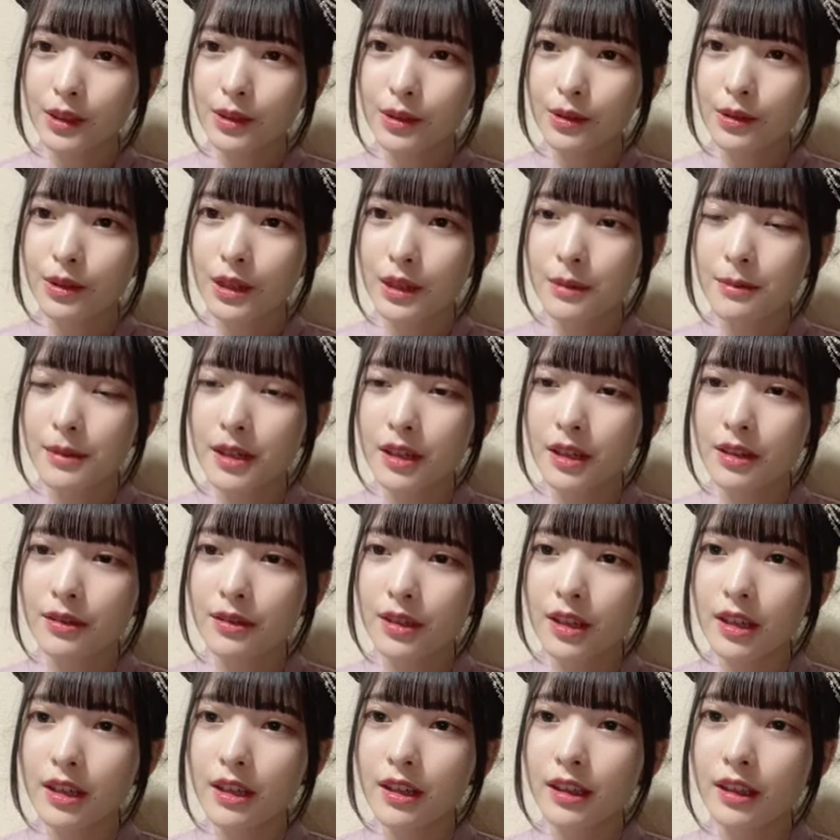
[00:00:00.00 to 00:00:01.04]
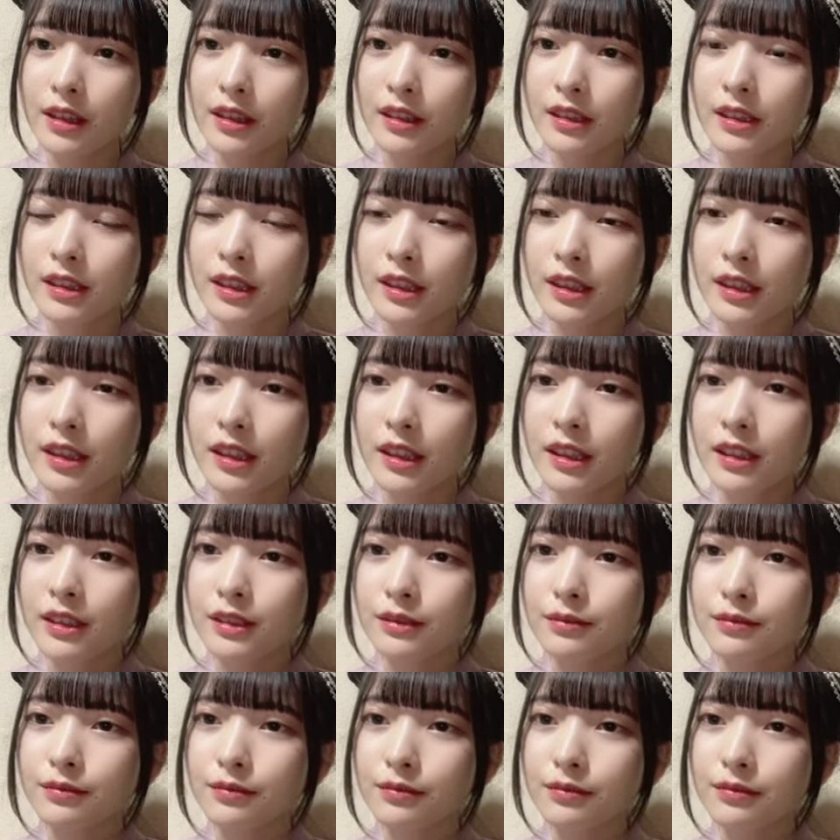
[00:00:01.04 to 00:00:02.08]
ドラマは
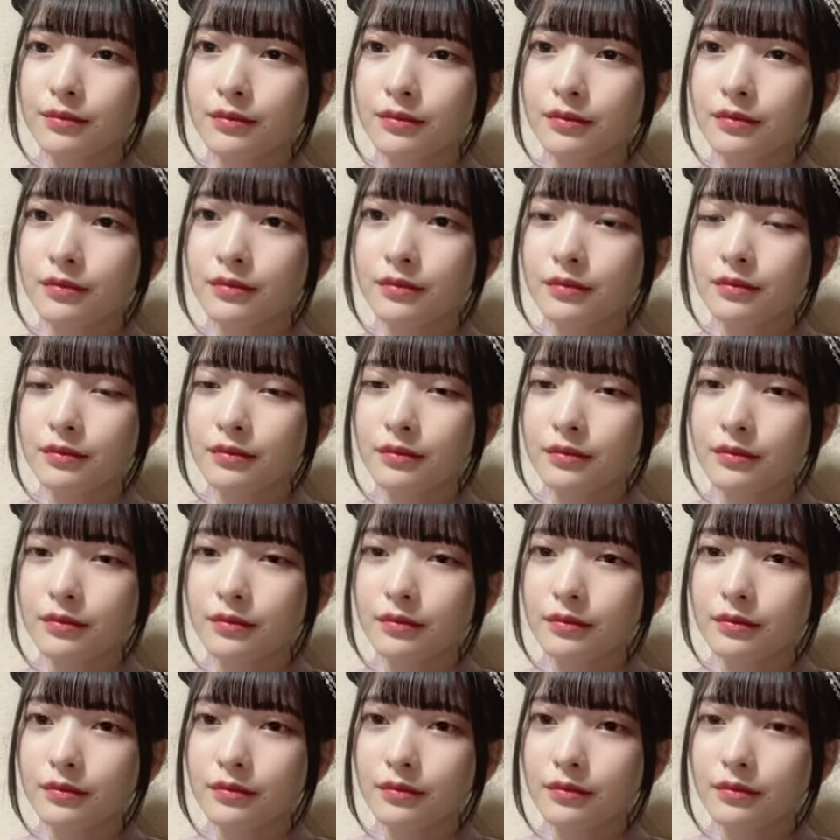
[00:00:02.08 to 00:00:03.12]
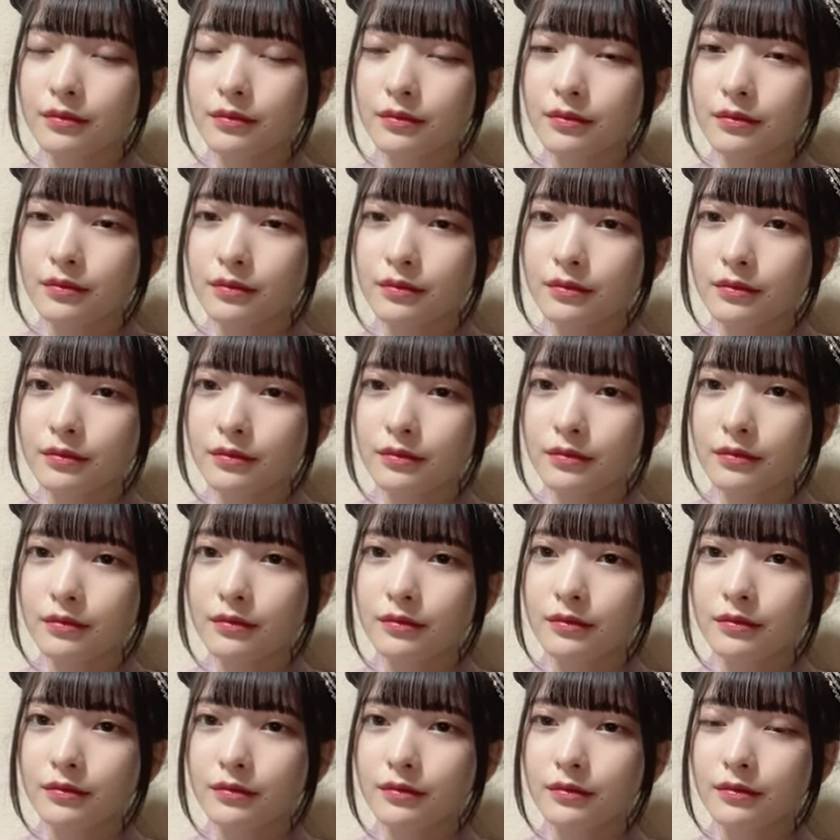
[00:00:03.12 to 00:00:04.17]
うん
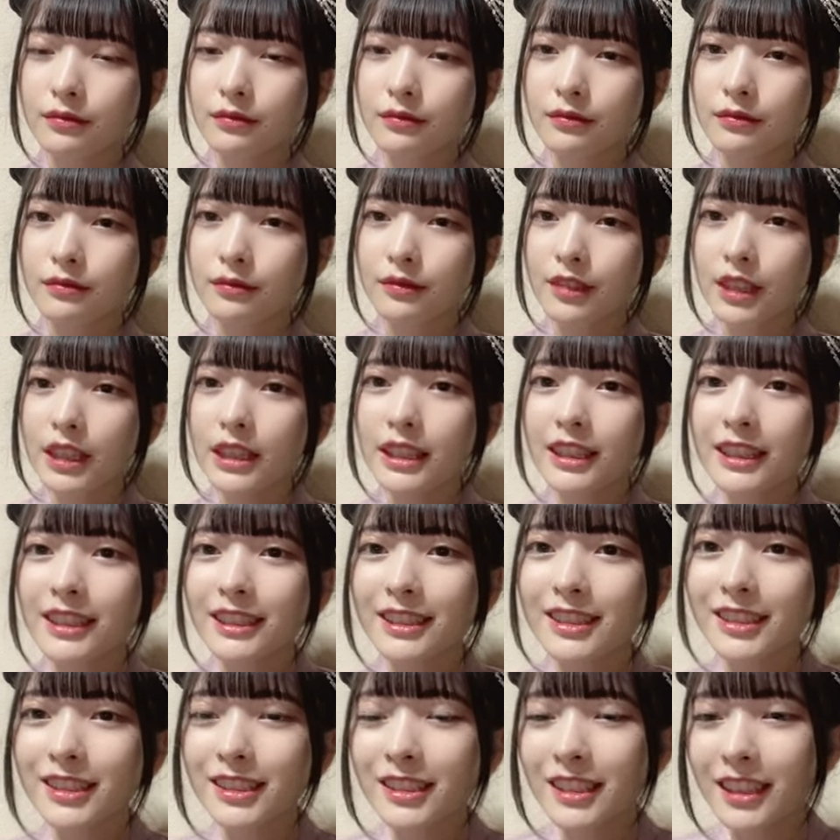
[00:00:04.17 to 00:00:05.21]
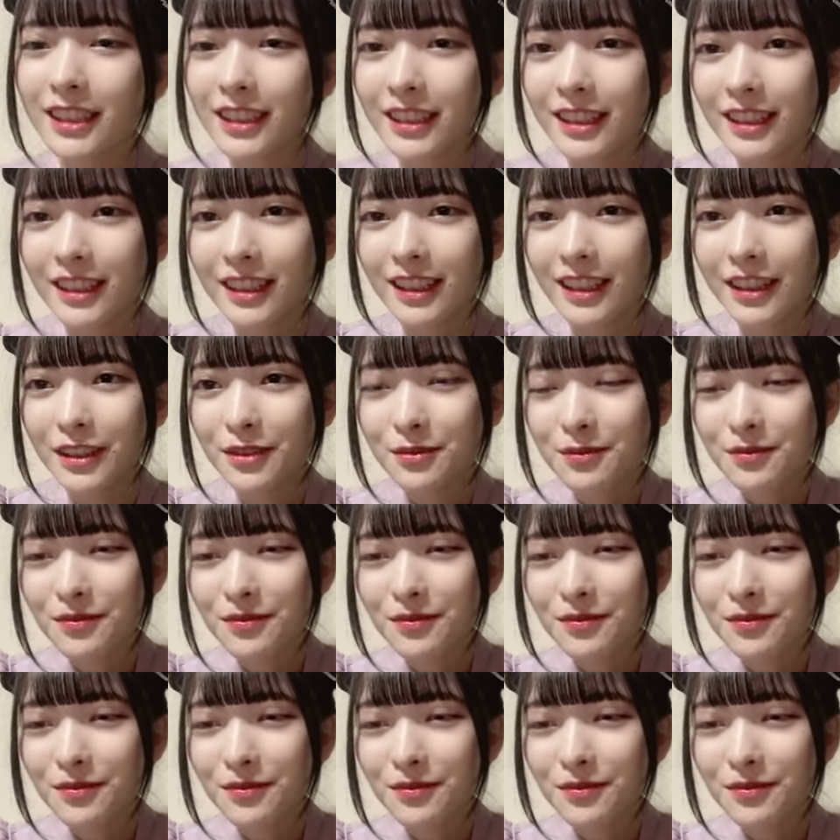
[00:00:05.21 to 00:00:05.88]
何が好きだっけな